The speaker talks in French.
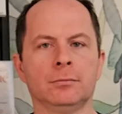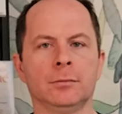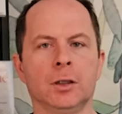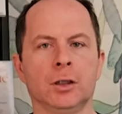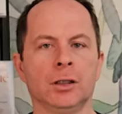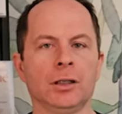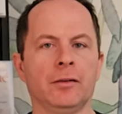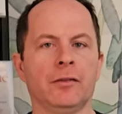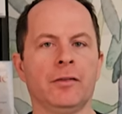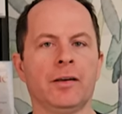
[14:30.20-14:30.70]

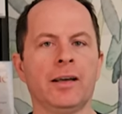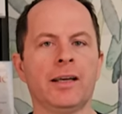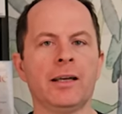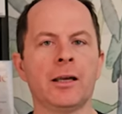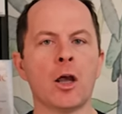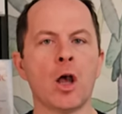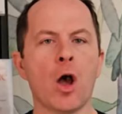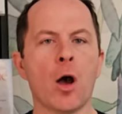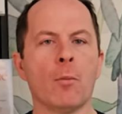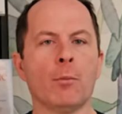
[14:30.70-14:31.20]
En effet,
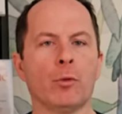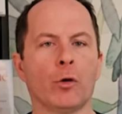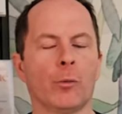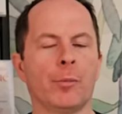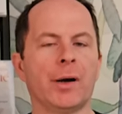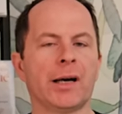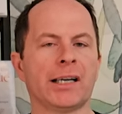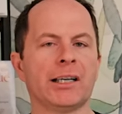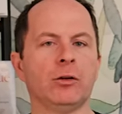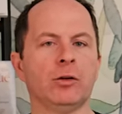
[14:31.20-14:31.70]
pour
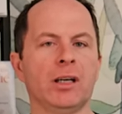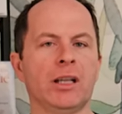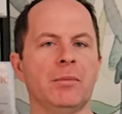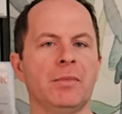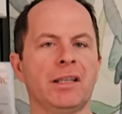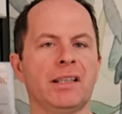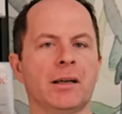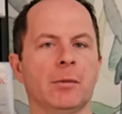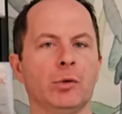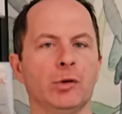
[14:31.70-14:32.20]
parer aux
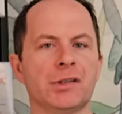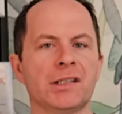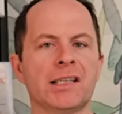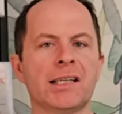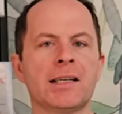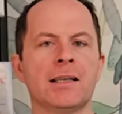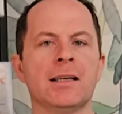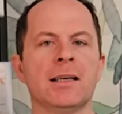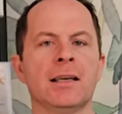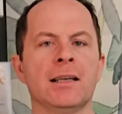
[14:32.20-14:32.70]
limites
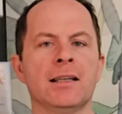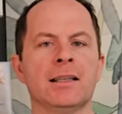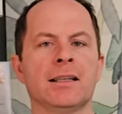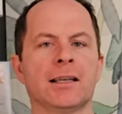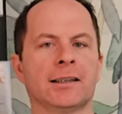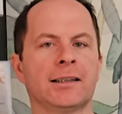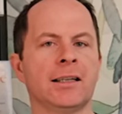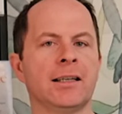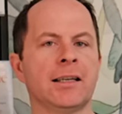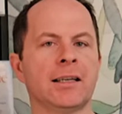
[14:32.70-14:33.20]
imposées,
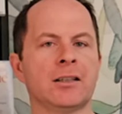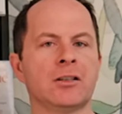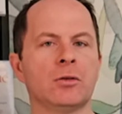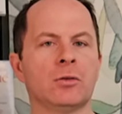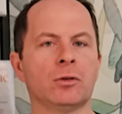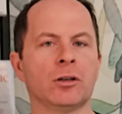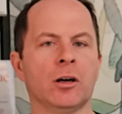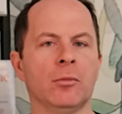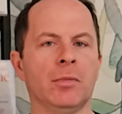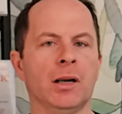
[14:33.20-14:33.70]
certaines
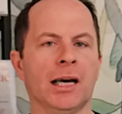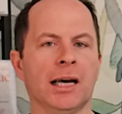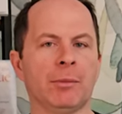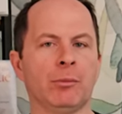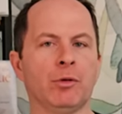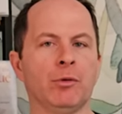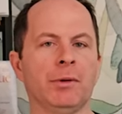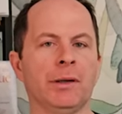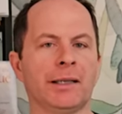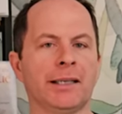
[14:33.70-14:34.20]
nations comme la
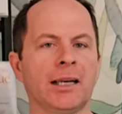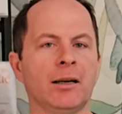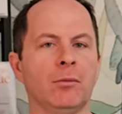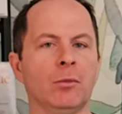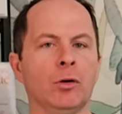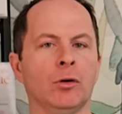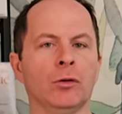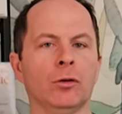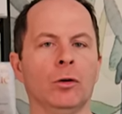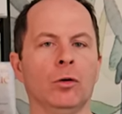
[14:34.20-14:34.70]
République
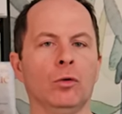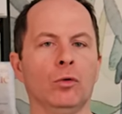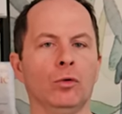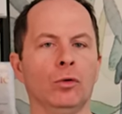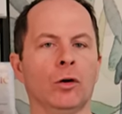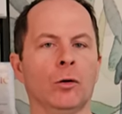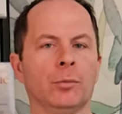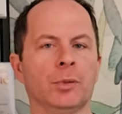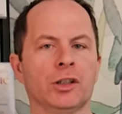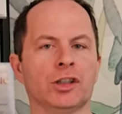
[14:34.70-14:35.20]
allemande ou
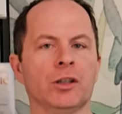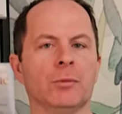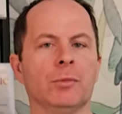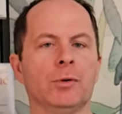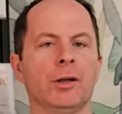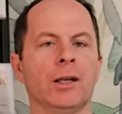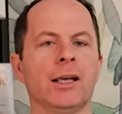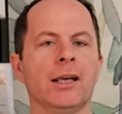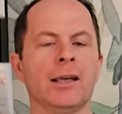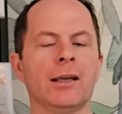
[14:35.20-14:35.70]
l'Empire
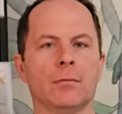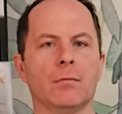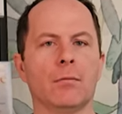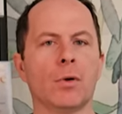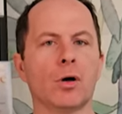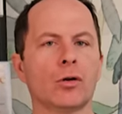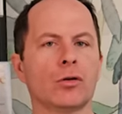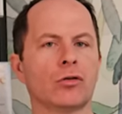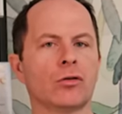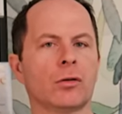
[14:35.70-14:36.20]
japonais
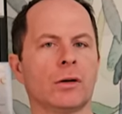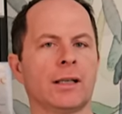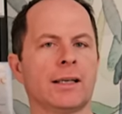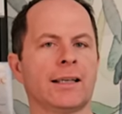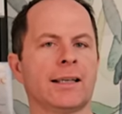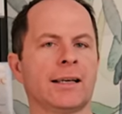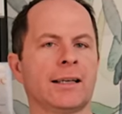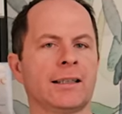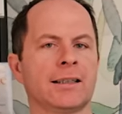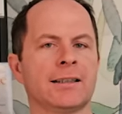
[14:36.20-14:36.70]
mentent sur les
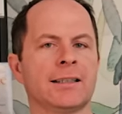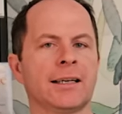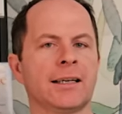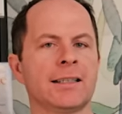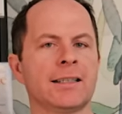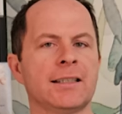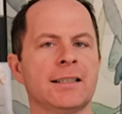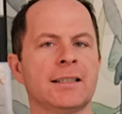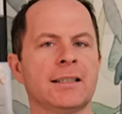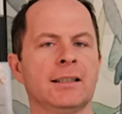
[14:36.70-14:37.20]

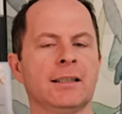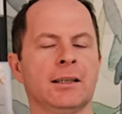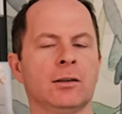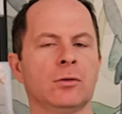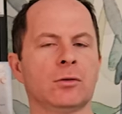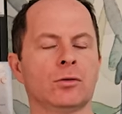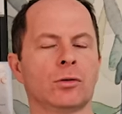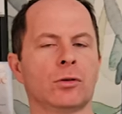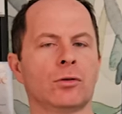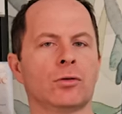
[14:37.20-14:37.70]
caractéristiques des
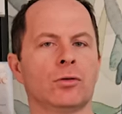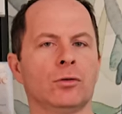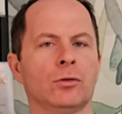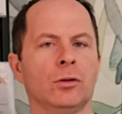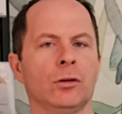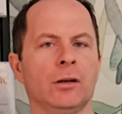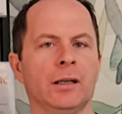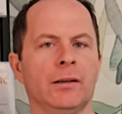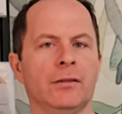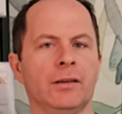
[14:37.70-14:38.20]
constructions de
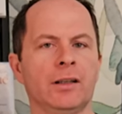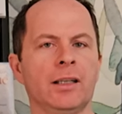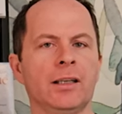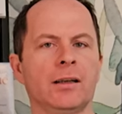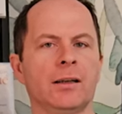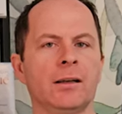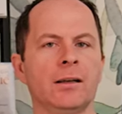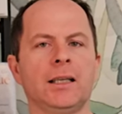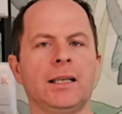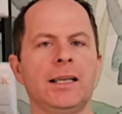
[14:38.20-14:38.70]
leurs
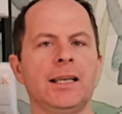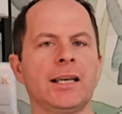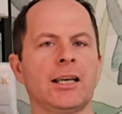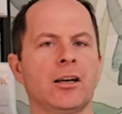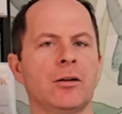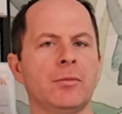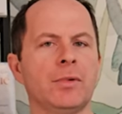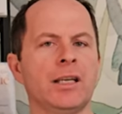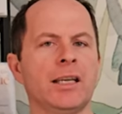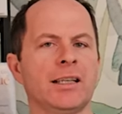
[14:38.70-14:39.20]
navires et
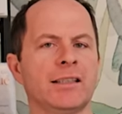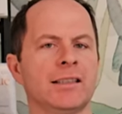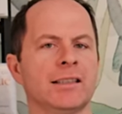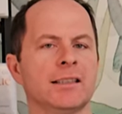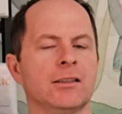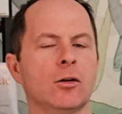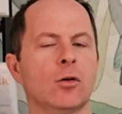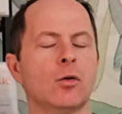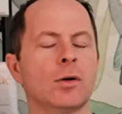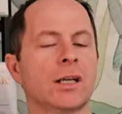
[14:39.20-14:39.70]
comme il
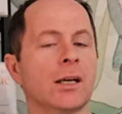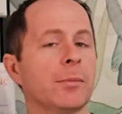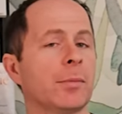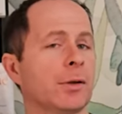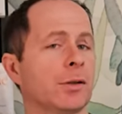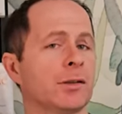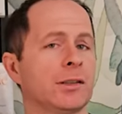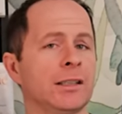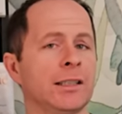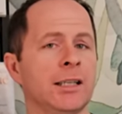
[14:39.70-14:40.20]
n'existe aucun
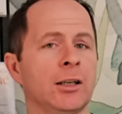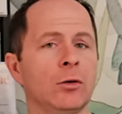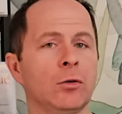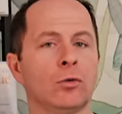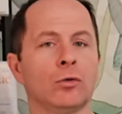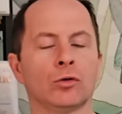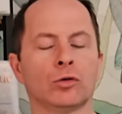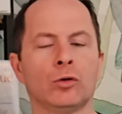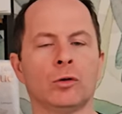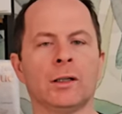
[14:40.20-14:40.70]
procédé de
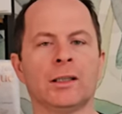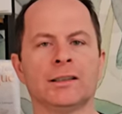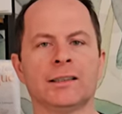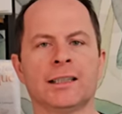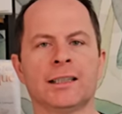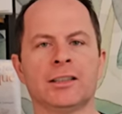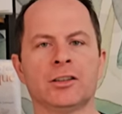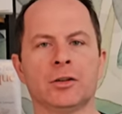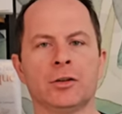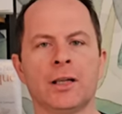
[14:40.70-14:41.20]
contrôle
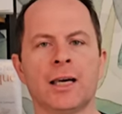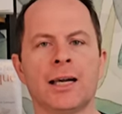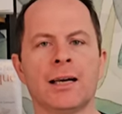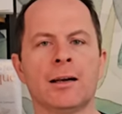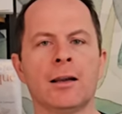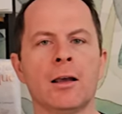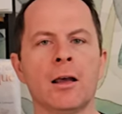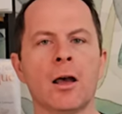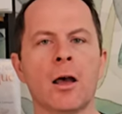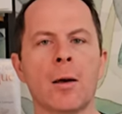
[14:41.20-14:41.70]

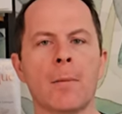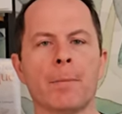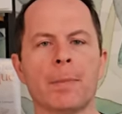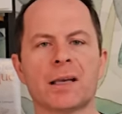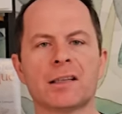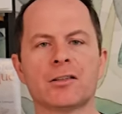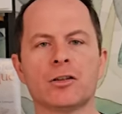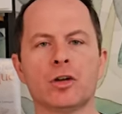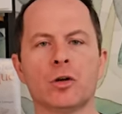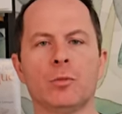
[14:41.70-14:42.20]
international,
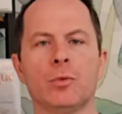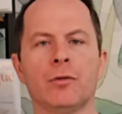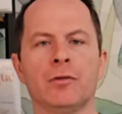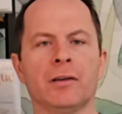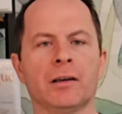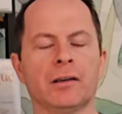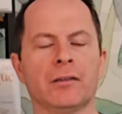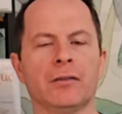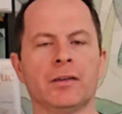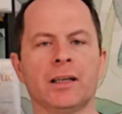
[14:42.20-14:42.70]
personne ne peut
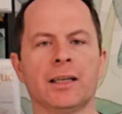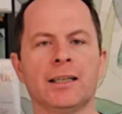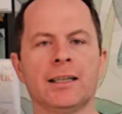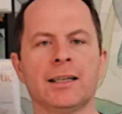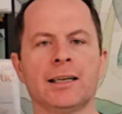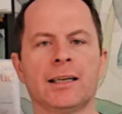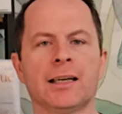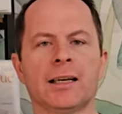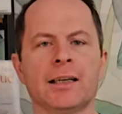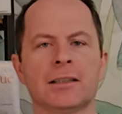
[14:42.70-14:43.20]
vérifier les
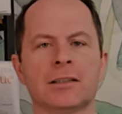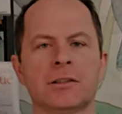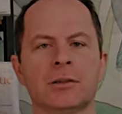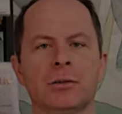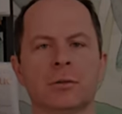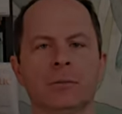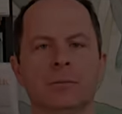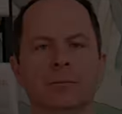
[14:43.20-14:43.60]
déclarations.